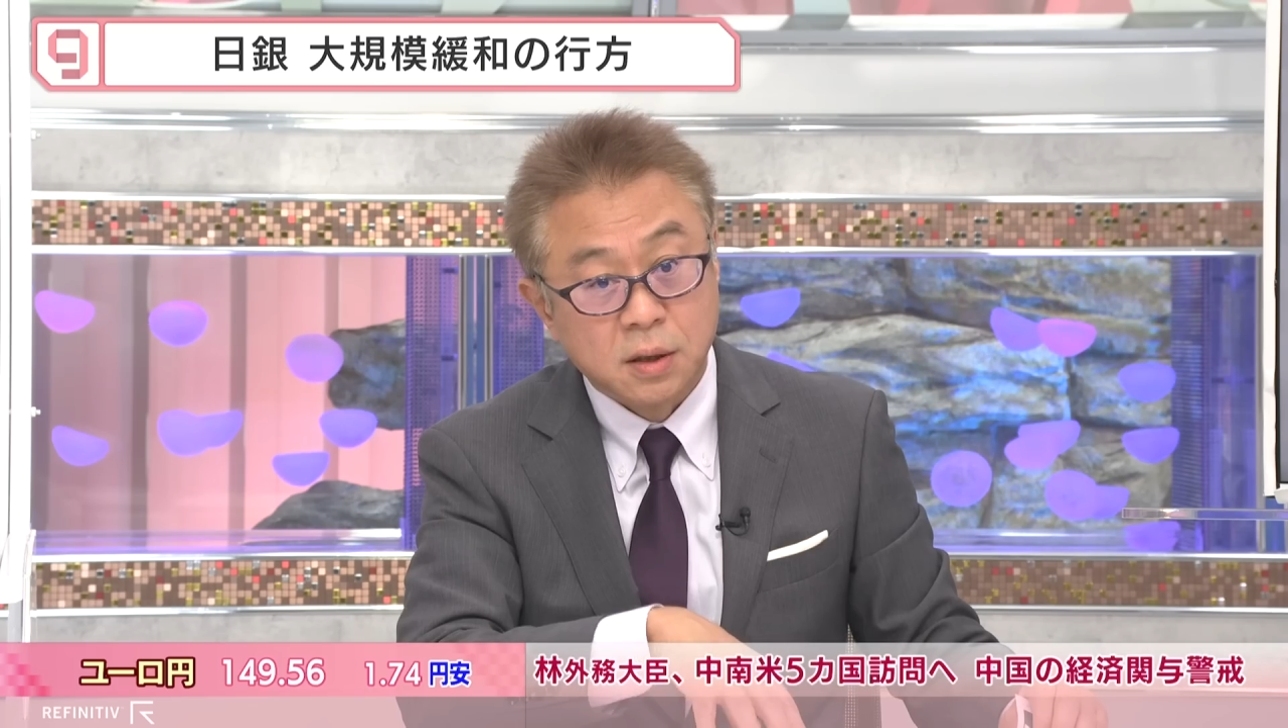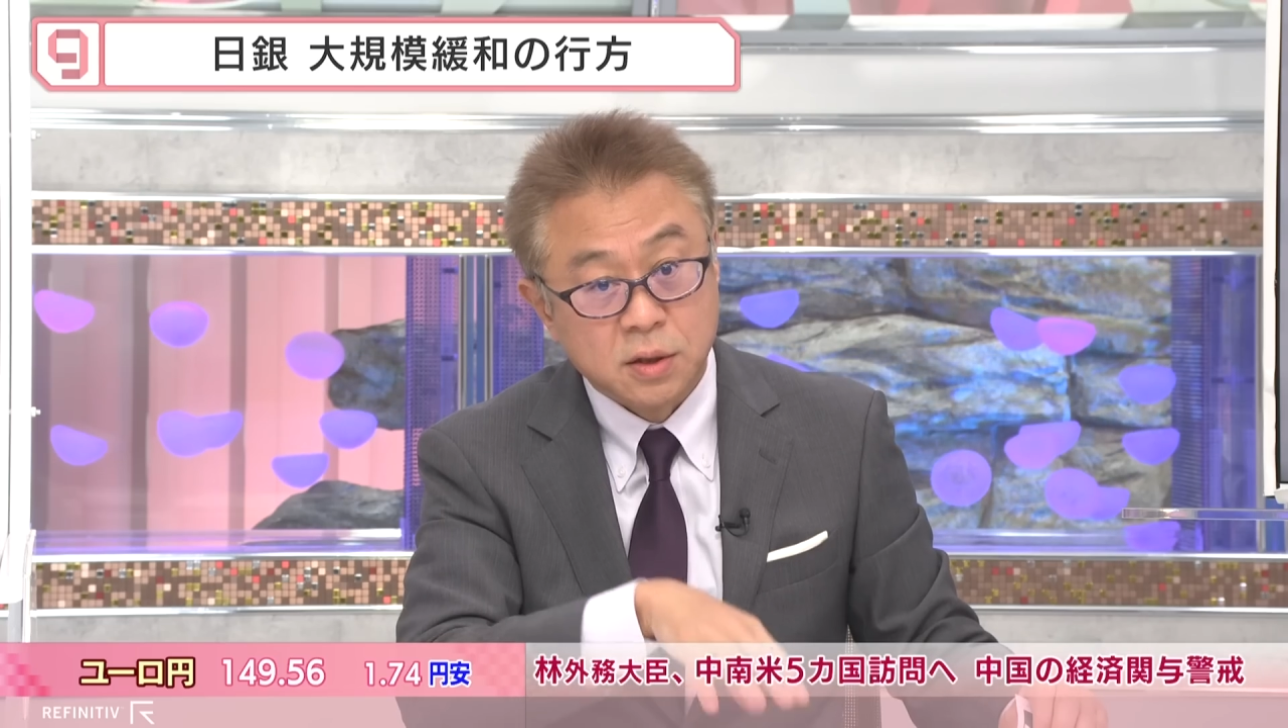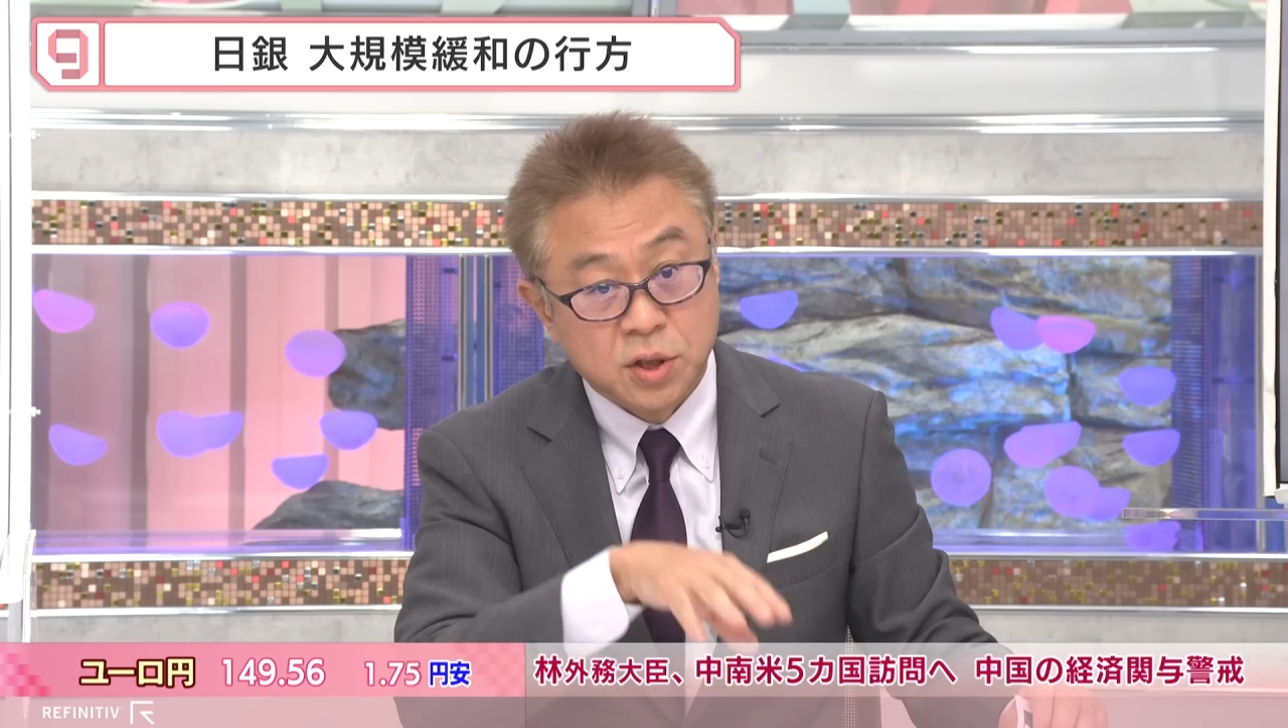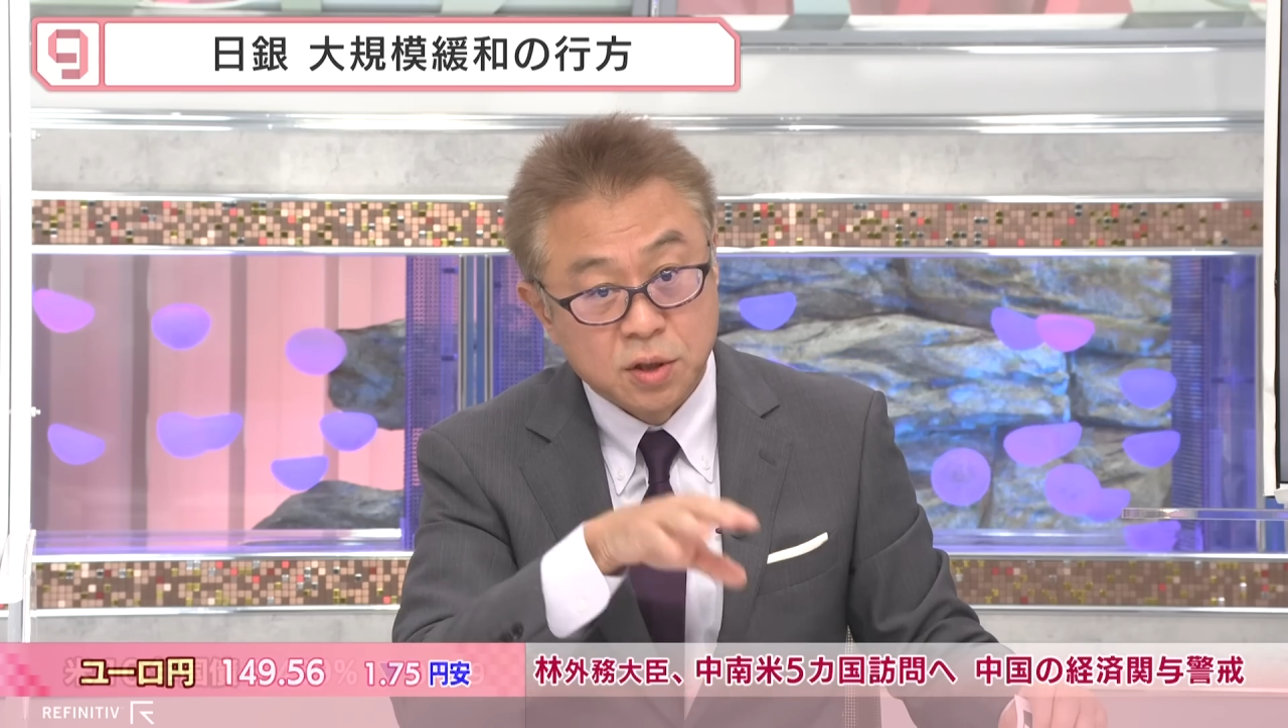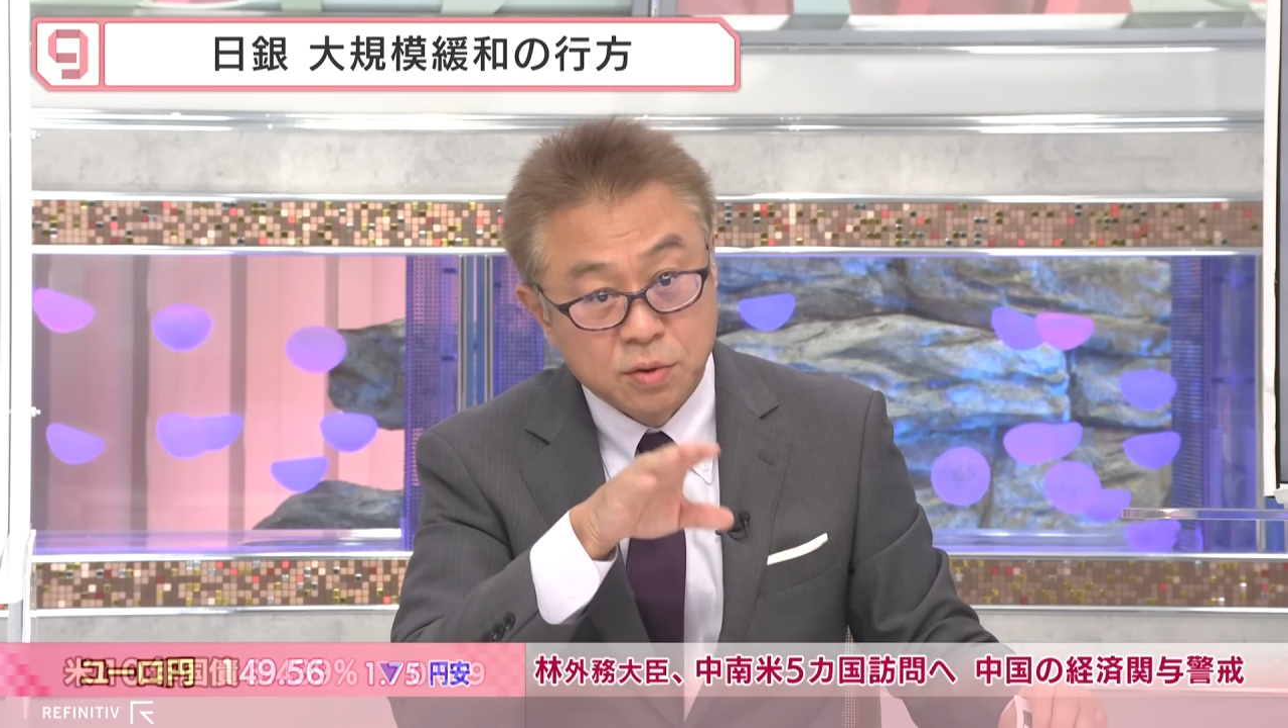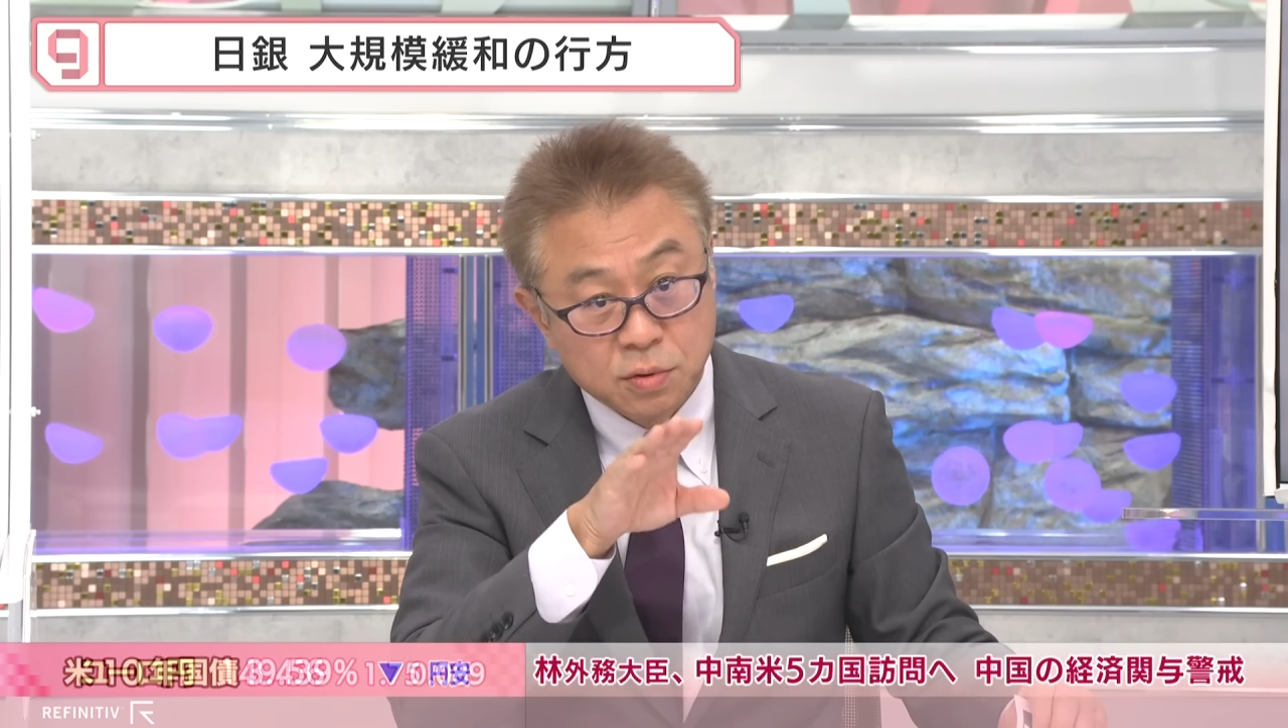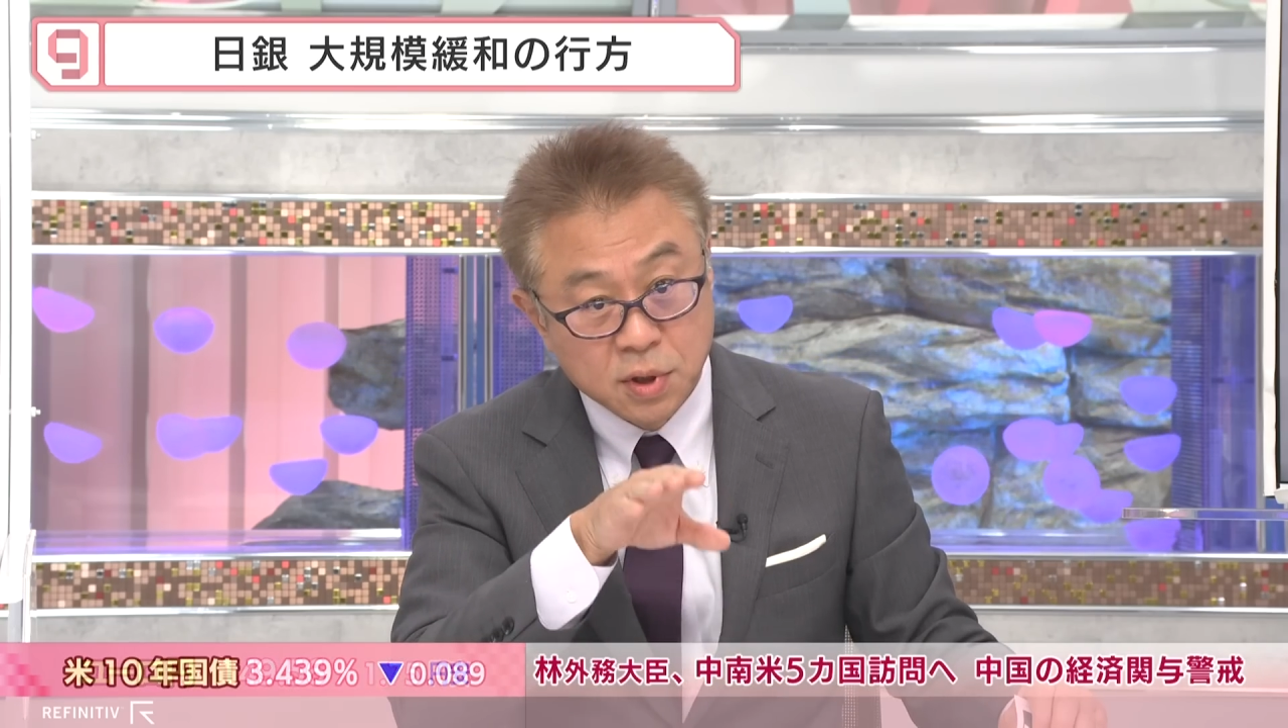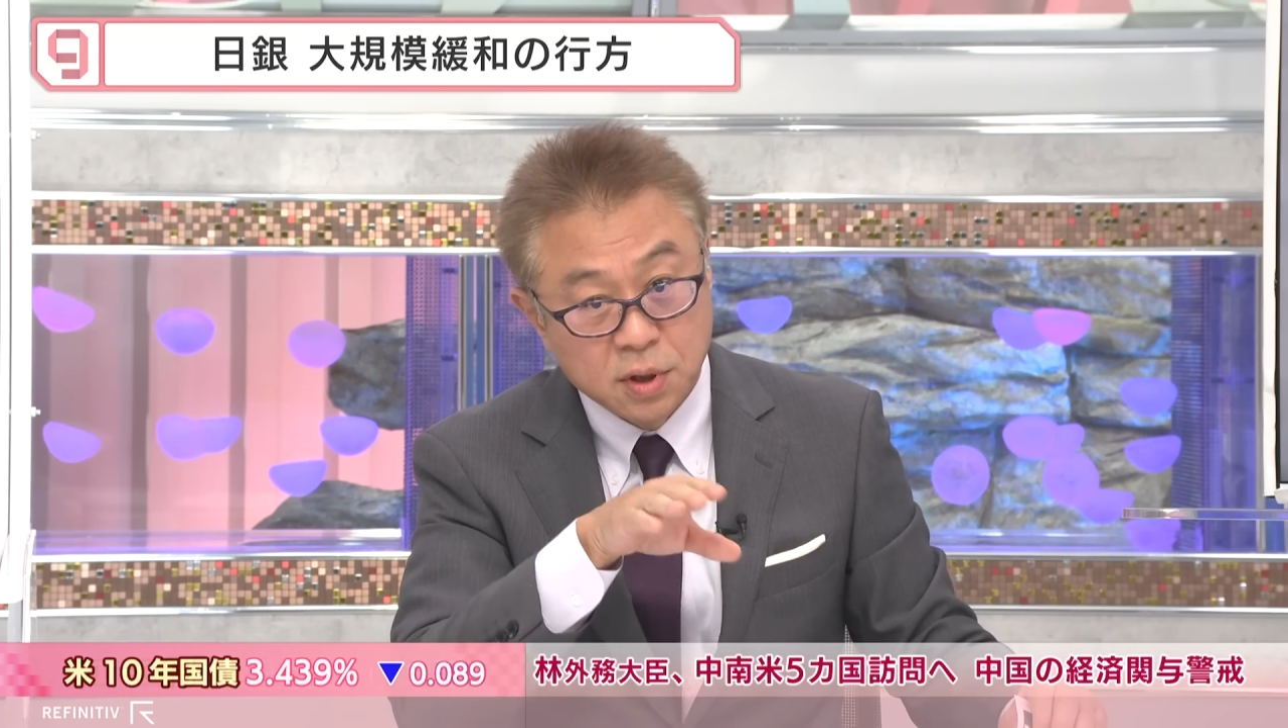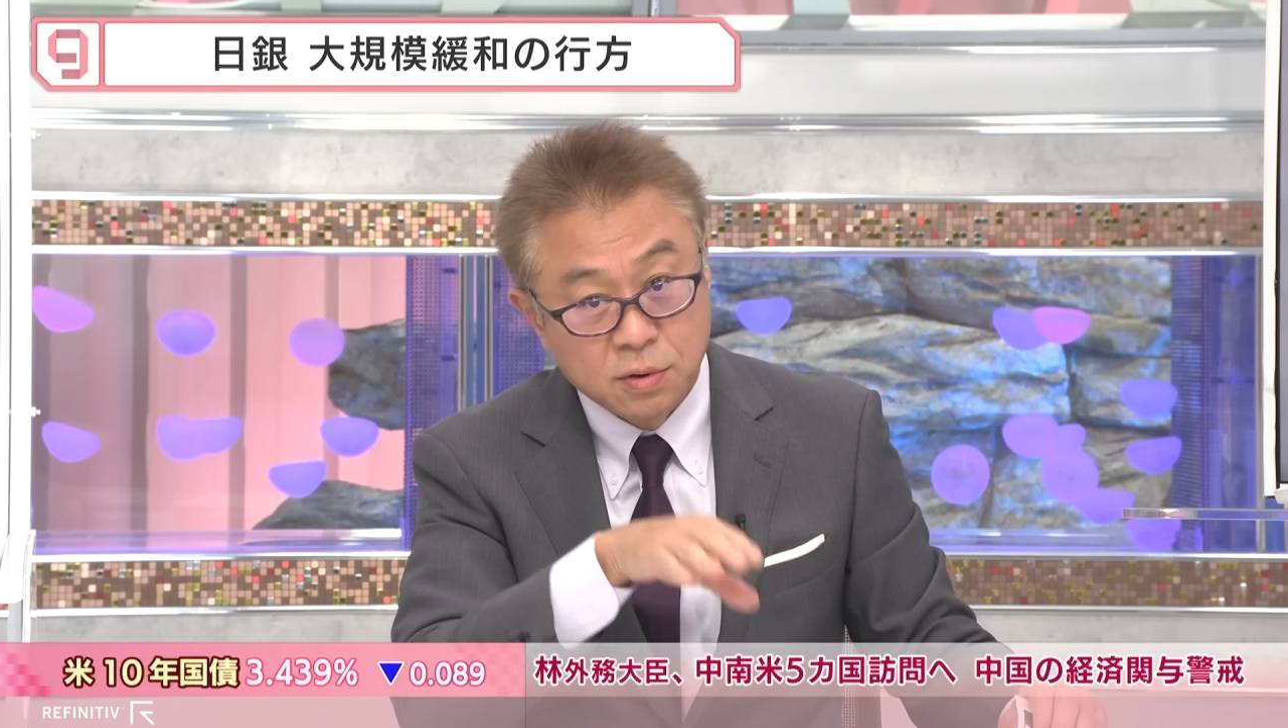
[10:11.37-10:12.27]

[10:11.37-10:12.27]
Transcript: 人工的